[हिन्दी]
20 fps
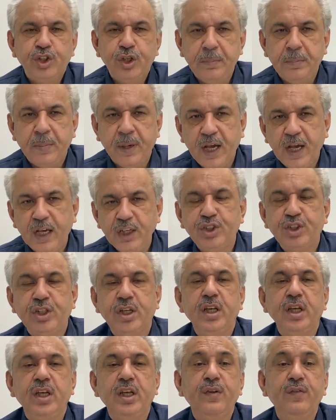शहबाज
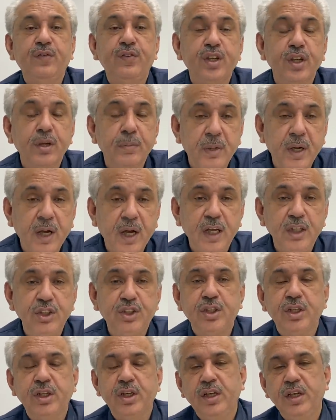शरीफ शहबाज
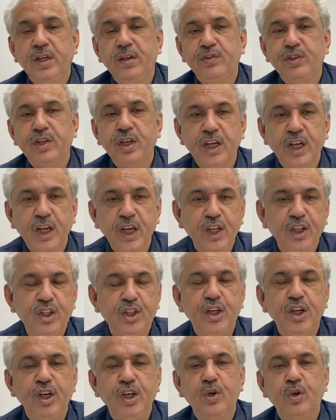शरीफ जंगीर
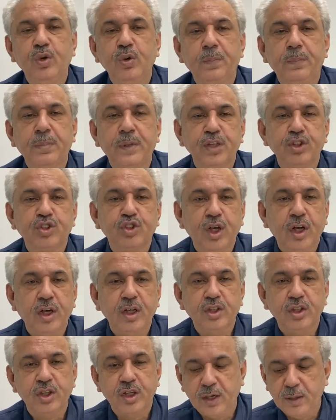तरीन ग्रुप के
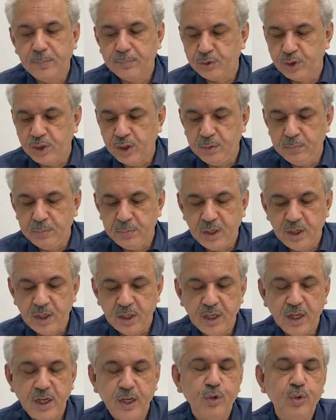साथ रबते
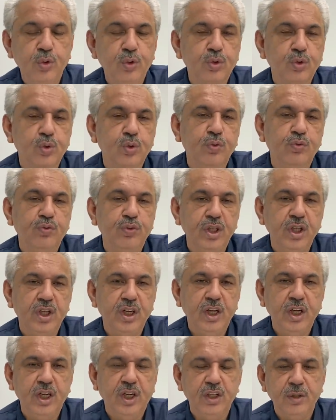में हैं और उसको
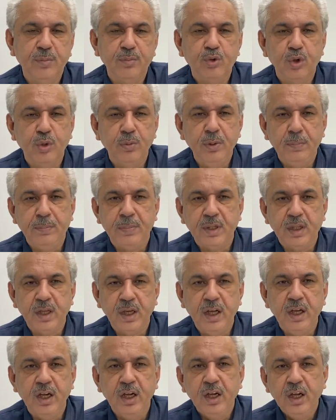वजीर अजम को भी
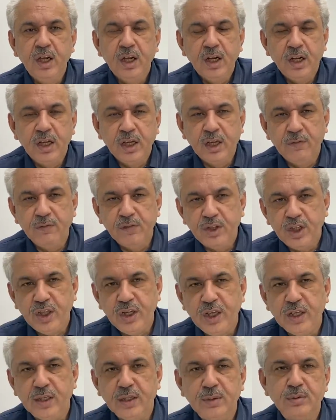पता है लेकिन
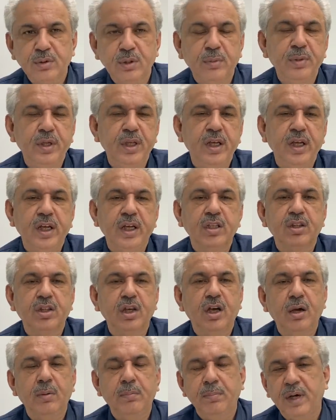वजीर अजम समझ रहे हैं
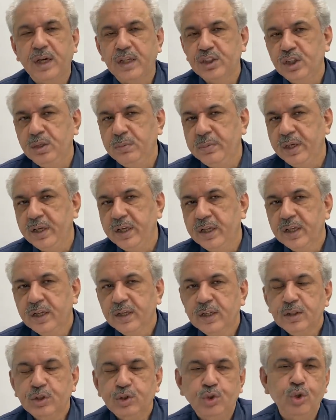तहम माजी में
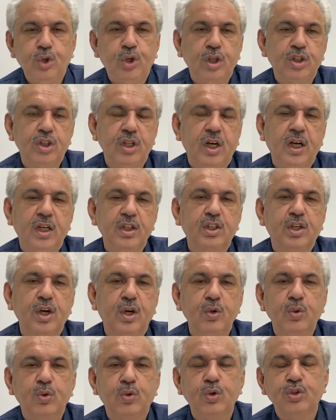जो ख़तरात
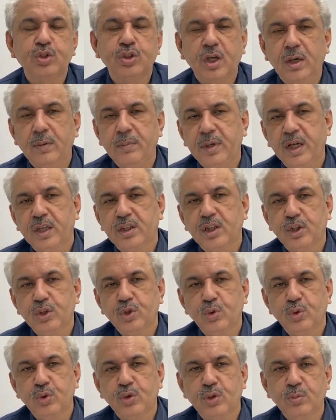का उनको सामना था
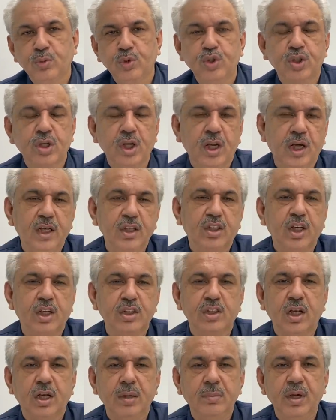जो उनकी मुश्किल
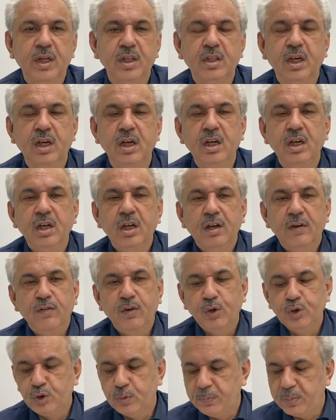का सामना था
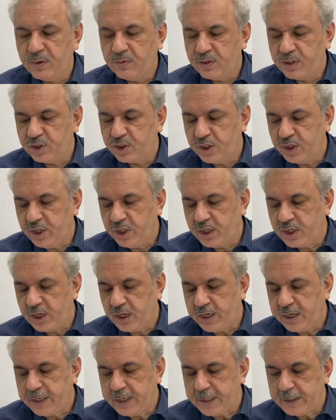वो उस भंवर से
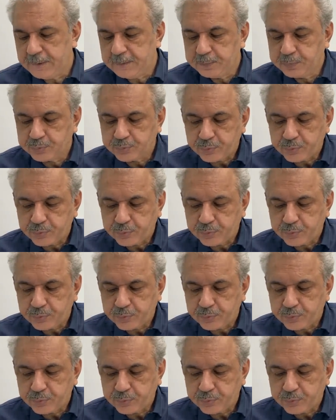निकल आए हैं